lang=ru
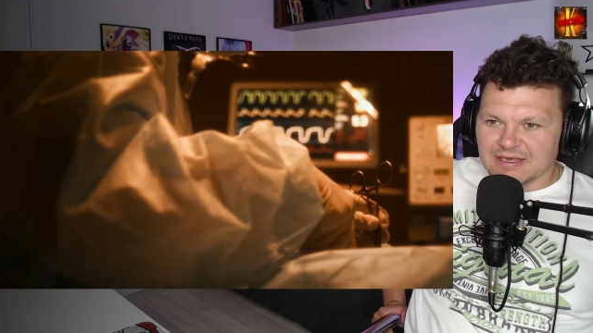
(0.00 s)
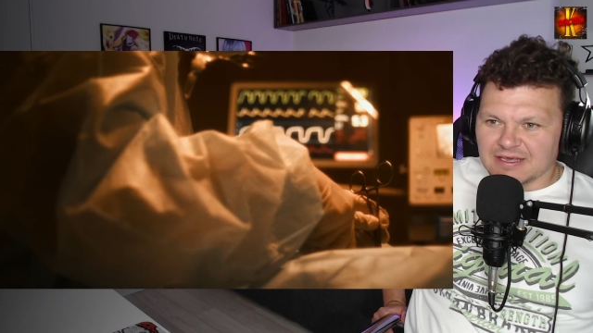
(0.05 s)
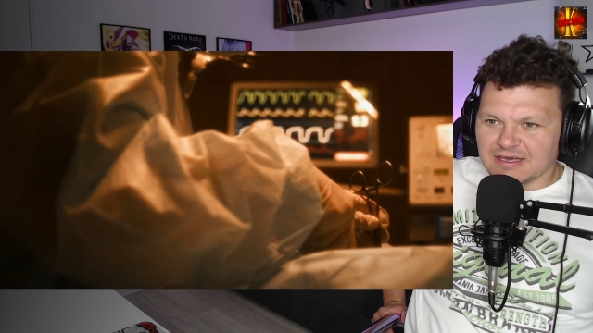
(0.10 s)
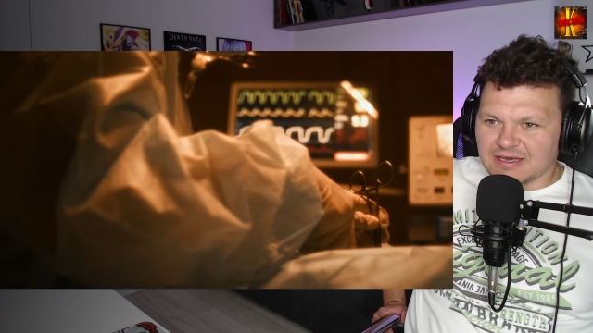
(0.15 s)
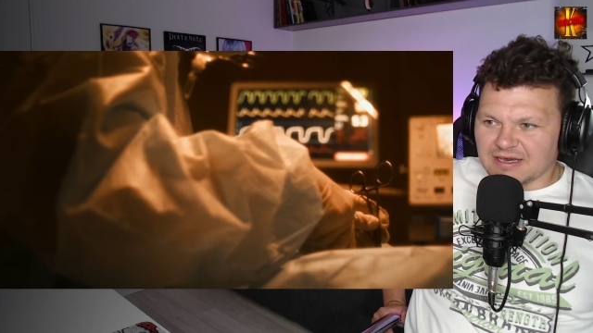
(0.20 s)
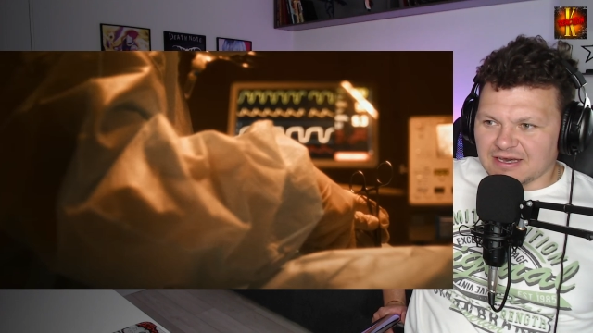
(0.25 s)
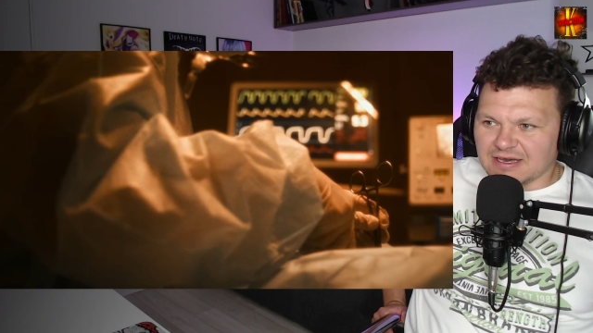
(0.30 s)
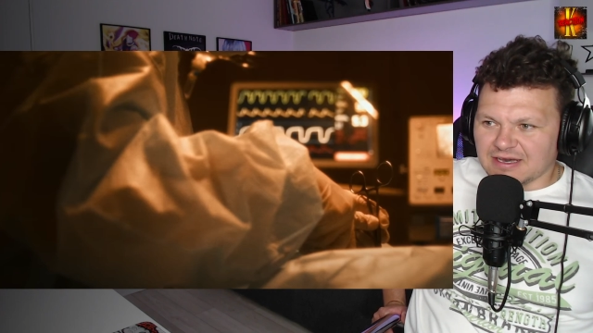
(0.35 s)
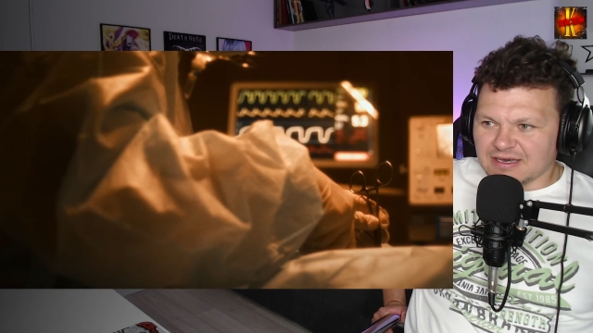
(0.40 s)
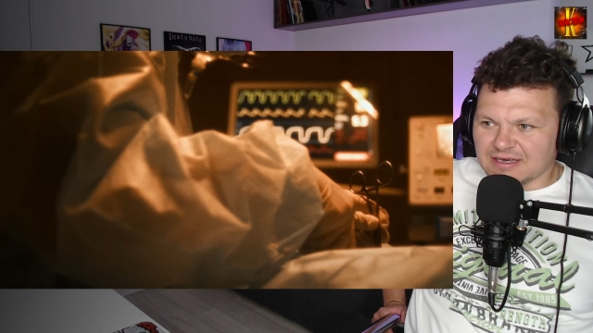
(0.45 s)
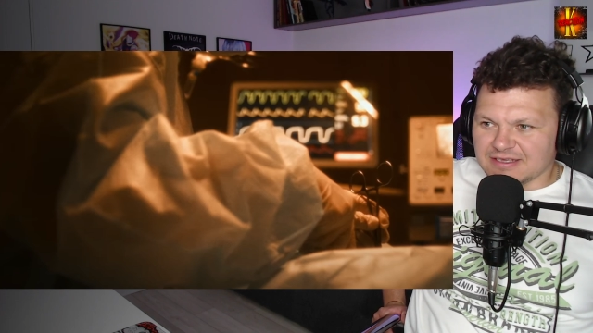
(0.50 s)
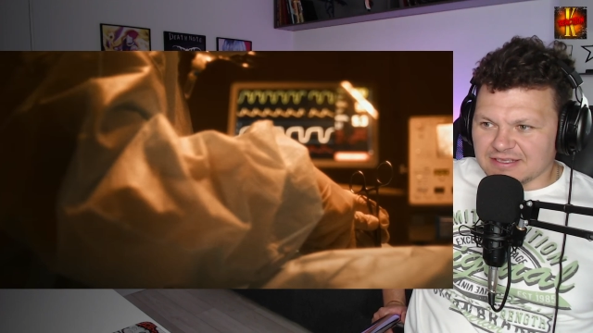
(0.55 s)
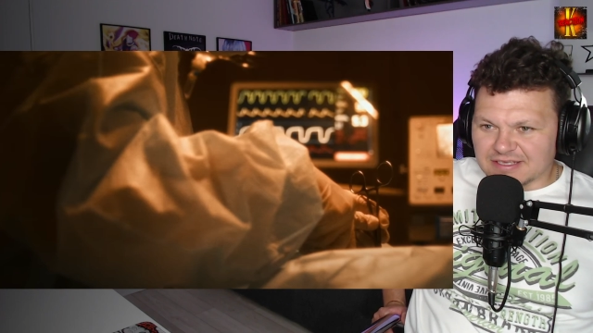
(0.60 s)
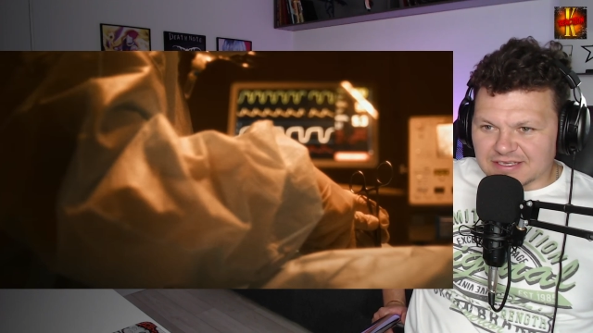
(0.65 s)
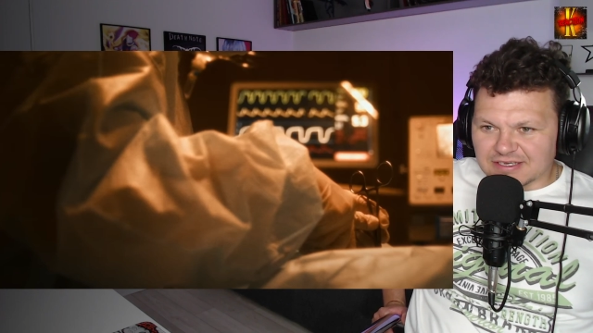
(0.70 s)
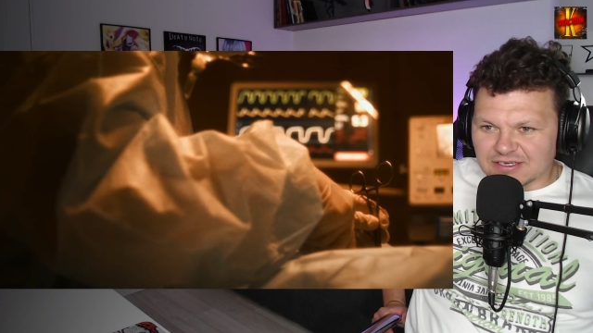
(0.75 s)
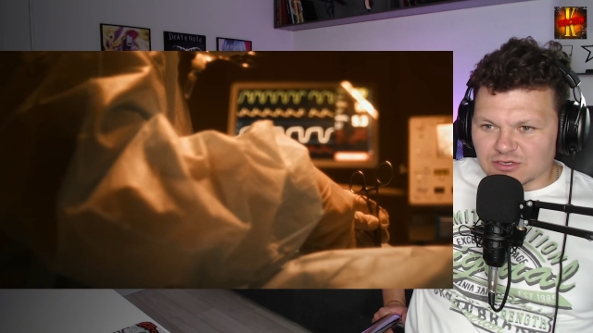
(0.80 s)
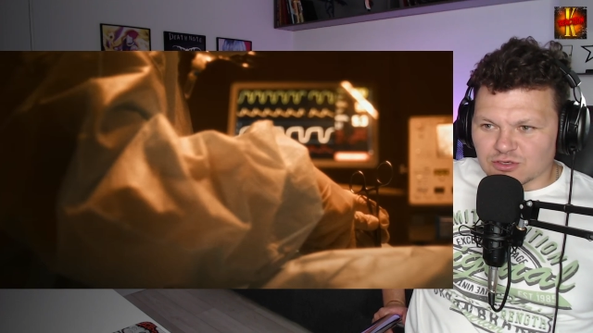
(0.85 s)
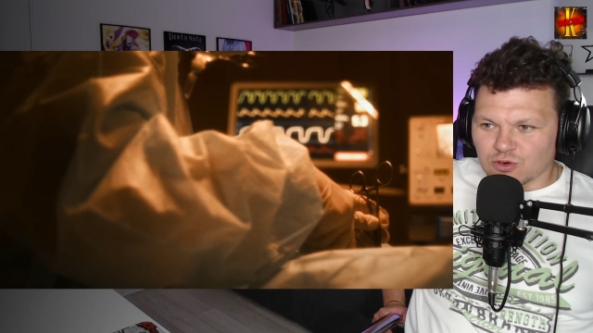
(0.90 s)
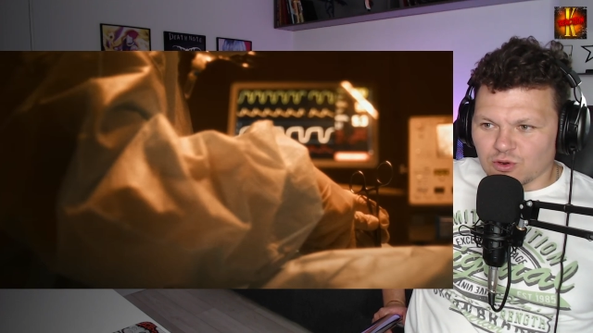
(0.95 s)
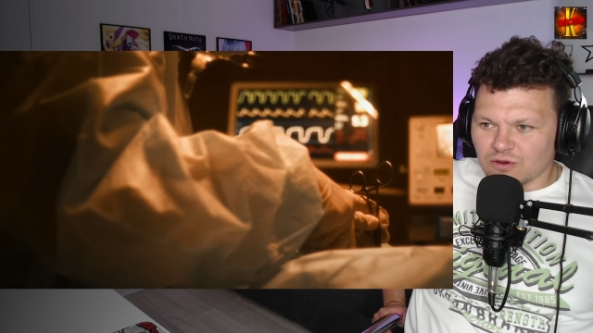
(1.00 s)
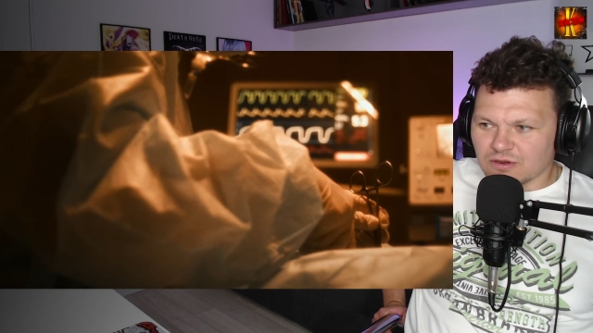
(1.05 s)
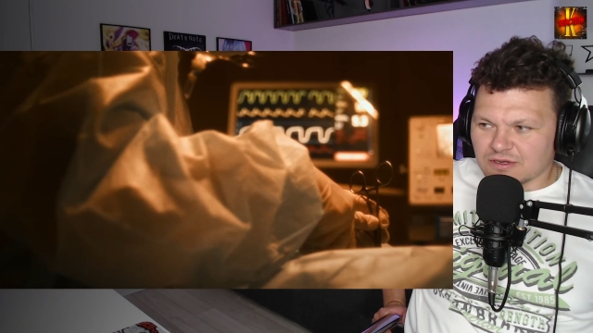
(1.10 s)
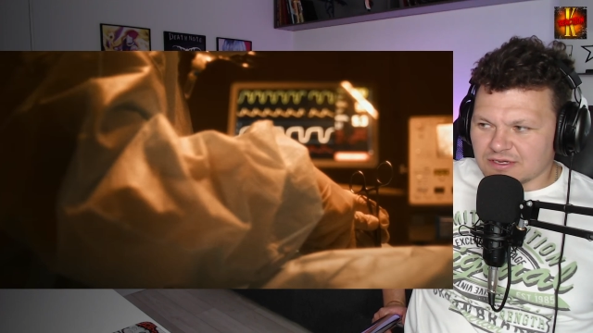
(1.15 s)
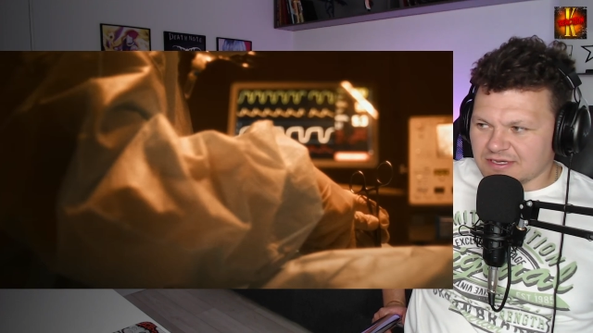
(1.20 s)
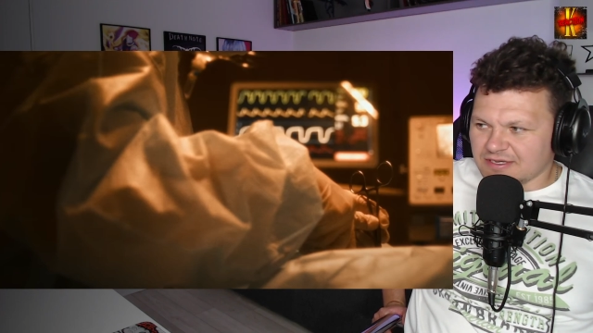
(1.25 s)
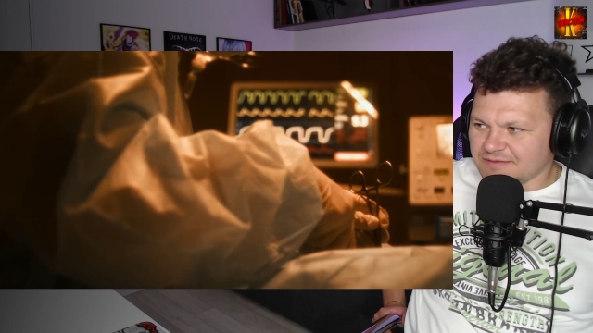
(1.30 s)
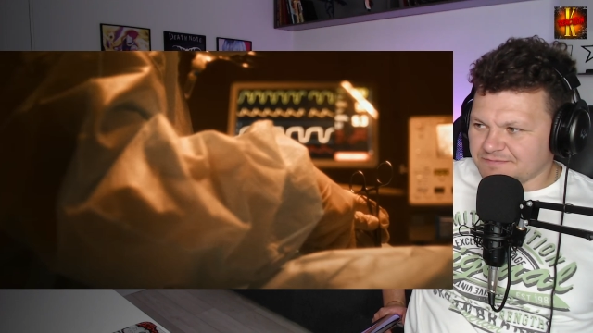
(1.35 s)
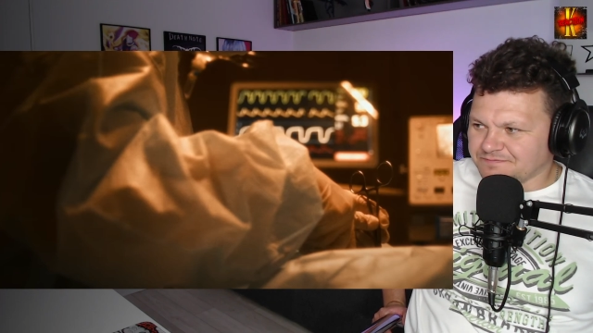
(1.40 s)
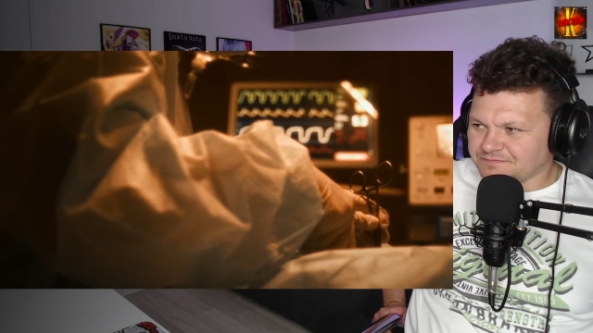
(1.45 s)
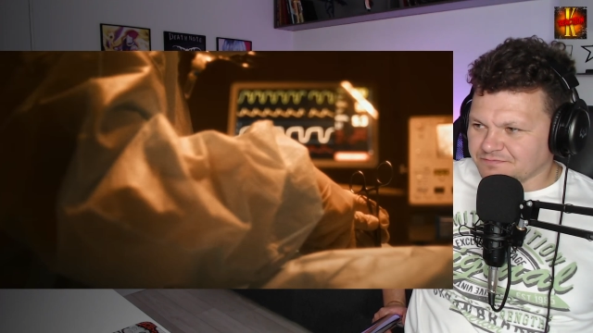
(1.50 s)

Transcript: э, Игрок,